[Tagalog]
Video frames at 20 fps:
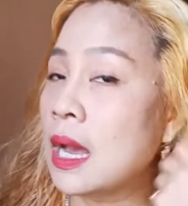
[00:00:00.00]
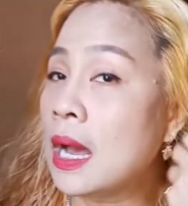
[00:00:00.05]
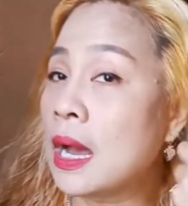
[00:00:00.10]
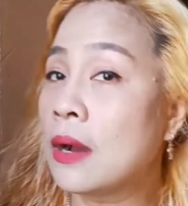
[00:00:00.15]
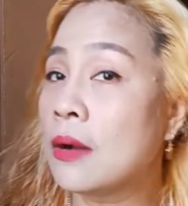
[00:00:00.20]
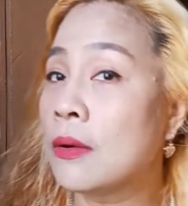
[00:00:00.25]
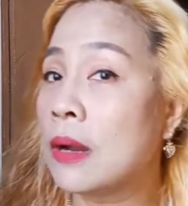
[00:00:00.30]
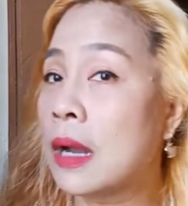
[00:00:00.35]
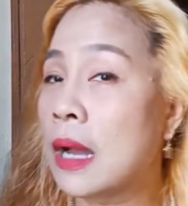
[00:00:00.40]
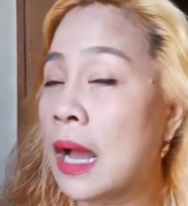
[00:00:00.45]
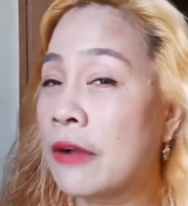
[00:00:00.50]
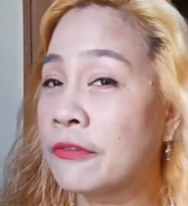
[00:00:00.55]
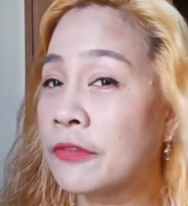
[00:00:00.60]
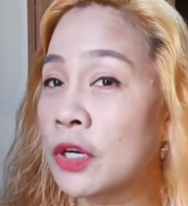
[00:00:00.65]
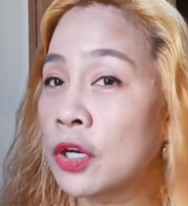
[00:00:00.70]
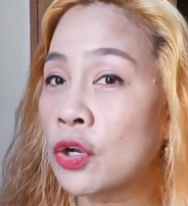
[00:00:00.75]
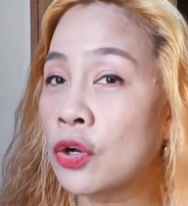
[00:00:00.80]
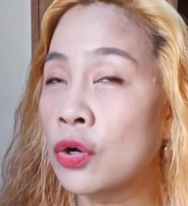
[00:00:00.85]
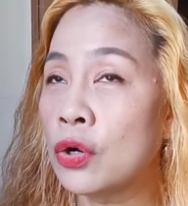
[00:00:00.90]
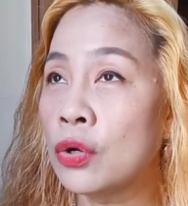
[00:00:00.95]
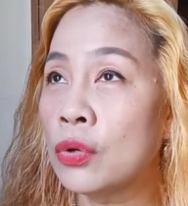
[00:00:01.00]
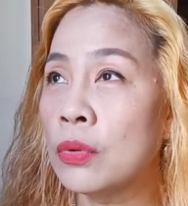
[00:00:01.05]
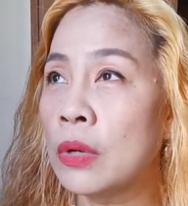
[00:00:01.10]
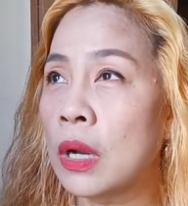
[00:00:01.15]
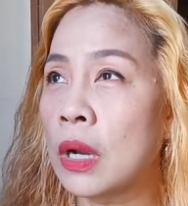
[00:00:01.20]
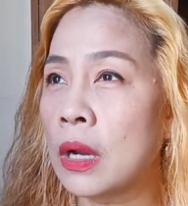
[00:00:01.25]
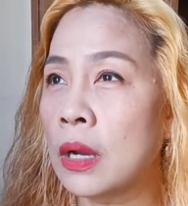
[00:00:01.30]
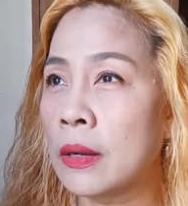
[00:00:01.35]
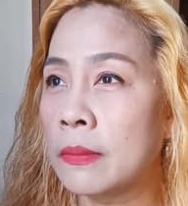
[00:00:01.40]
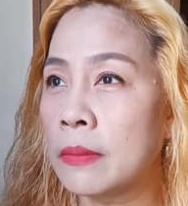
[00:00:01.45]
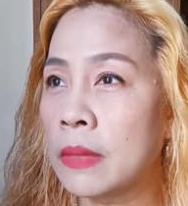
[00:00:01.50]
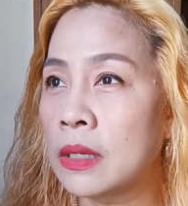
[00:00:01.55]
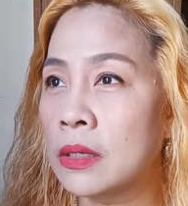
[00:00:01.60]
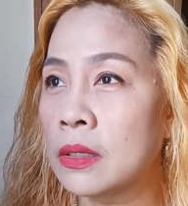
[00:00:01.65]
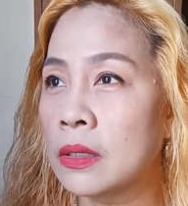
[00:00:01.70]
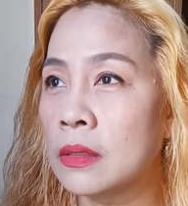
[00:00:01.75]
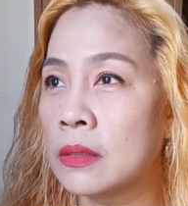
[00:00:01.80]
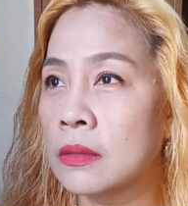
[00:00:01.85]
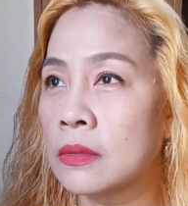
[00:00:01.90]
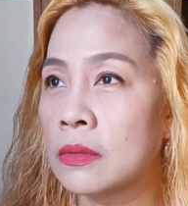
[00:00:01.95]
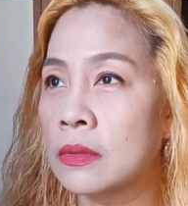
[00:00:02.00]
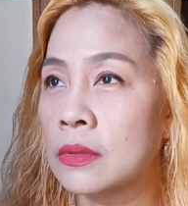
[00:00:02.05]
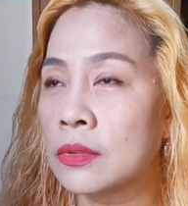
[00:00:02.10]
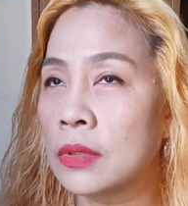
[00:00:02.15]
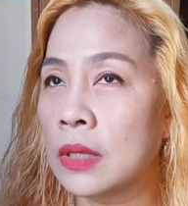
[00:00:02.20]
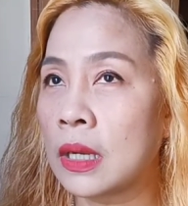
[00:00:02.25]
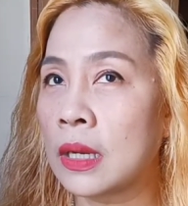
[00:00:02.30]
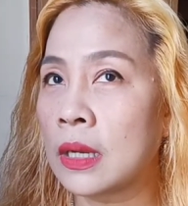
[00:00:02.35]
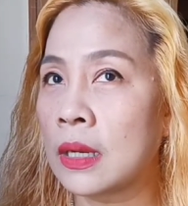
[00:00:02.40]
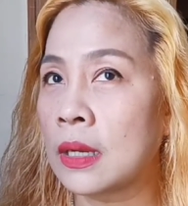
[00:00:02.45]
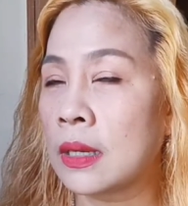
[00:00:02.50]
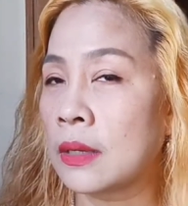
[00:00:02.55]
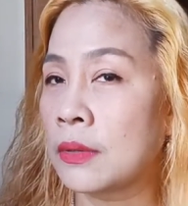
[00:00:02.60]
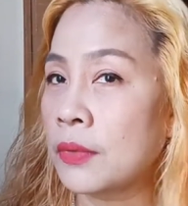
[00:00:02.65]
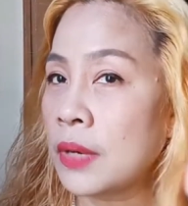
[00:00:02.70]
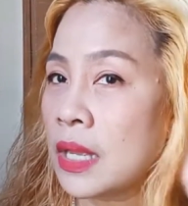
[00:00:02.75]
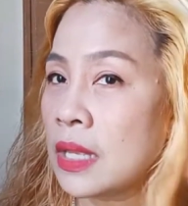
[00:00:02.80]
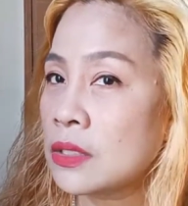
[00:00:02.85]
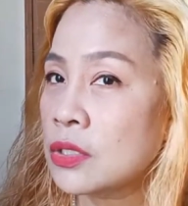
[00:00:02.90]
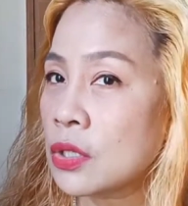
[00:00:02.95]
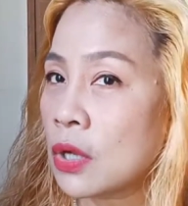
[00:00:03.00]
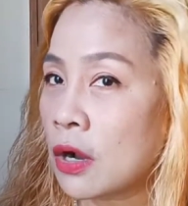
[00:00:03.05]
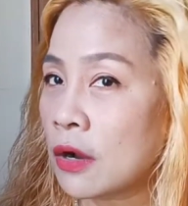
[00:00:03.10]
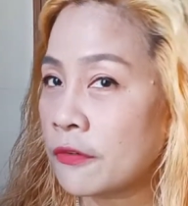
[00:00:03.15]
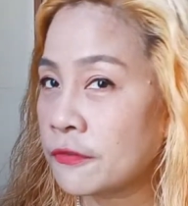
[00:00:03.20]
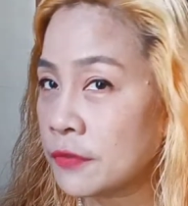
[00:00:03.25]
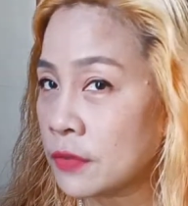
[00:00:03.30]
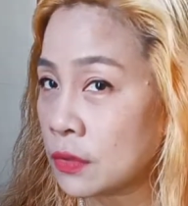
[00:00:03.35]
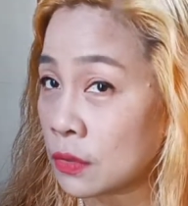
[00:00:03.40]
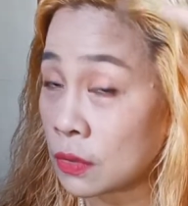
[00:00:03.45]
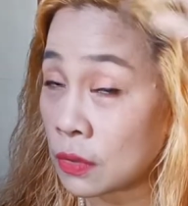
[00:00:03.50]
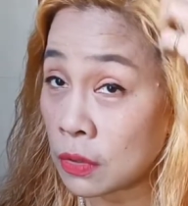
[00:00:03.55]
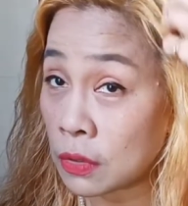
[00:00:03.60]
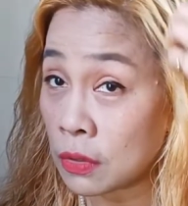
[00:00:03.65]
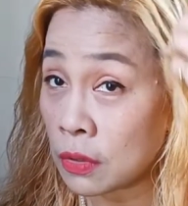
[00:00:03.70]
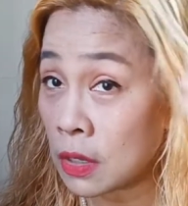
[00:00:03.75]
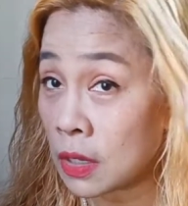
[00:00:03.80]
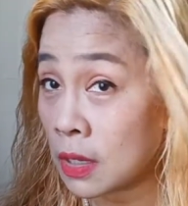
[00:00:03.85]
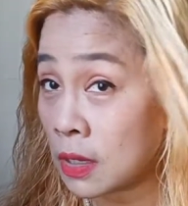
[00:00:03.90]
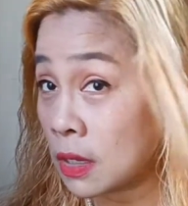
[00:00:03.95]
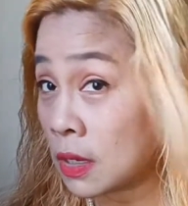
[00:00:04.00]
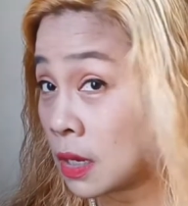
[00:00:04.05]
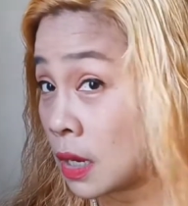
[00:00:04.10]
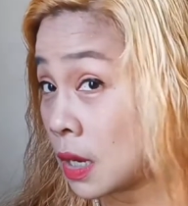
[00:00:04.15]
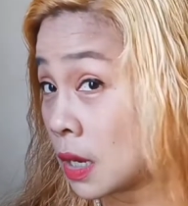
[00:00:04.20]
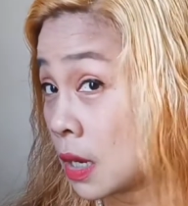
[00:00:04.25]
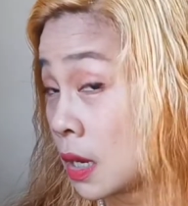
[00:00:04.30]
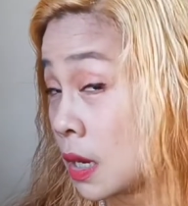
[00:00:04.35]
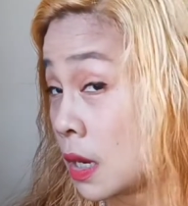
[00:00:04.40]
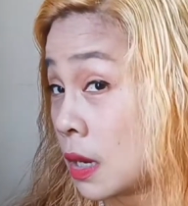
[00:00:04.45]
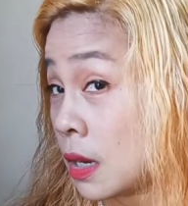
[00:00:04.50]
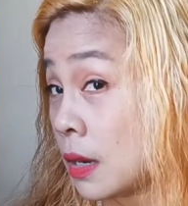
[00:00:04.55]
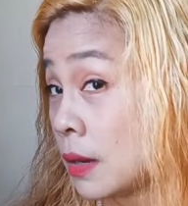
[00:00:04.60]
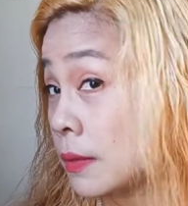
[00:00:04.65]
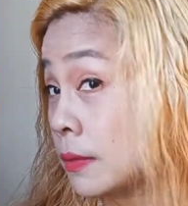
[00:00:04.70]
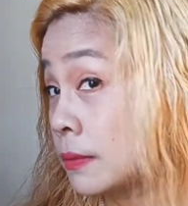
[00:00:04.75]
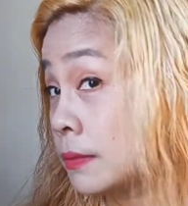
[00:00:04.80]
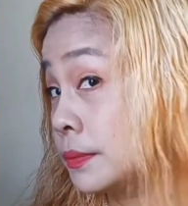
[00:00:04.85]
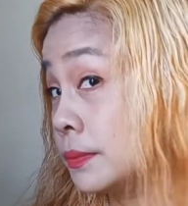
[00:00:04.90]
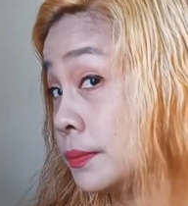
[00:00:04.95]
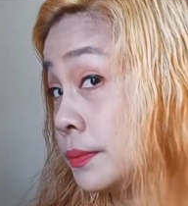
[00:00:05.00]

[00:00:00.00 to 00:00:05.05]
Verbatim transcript: Ang, after kong uh, ah, mag-rinse ah, off nung um,